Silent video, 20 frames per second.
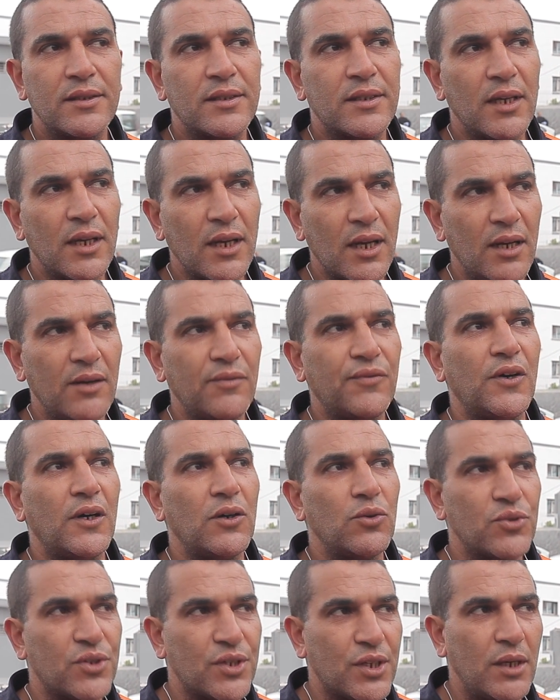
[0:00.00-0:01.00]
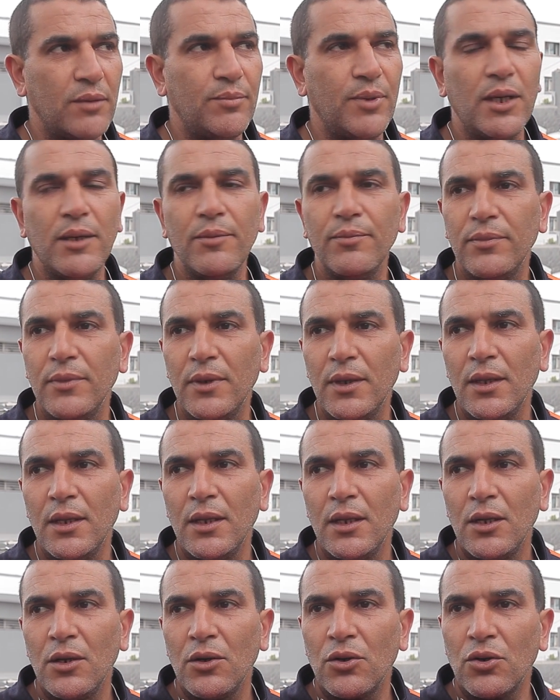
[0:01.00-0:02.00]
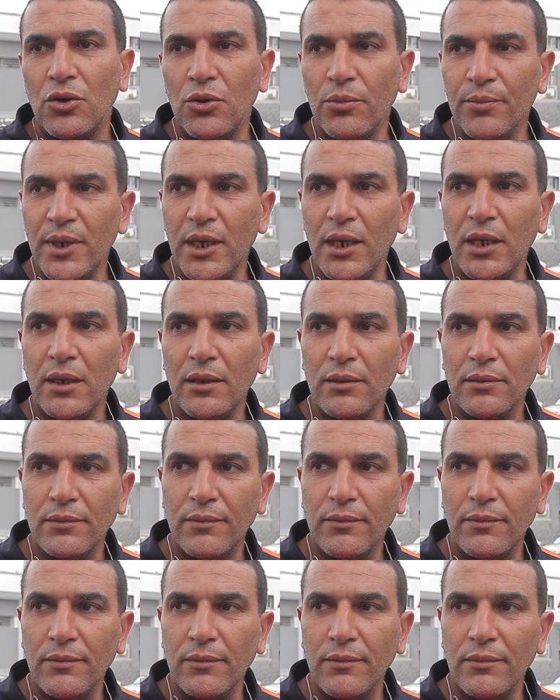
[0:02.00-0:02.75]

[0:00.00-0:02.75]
الثقافه والشباب قمنا